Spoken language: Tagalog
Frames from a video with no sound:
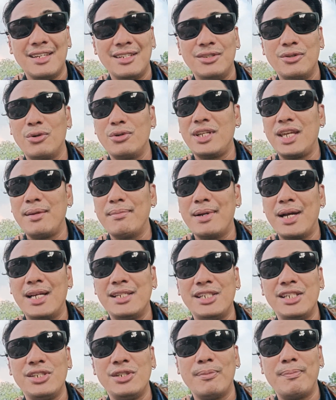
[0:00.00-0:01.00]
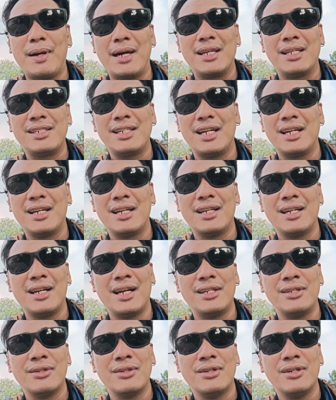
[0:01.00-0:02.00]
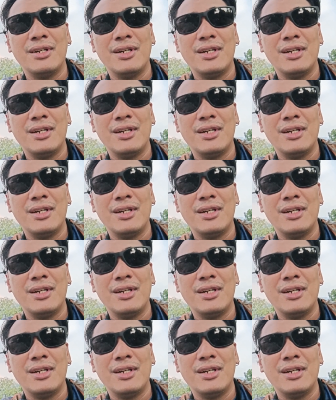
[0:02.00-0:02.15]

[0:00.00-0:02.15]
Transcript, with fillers: No, Noong na-imagine nyo, para siyang, ano,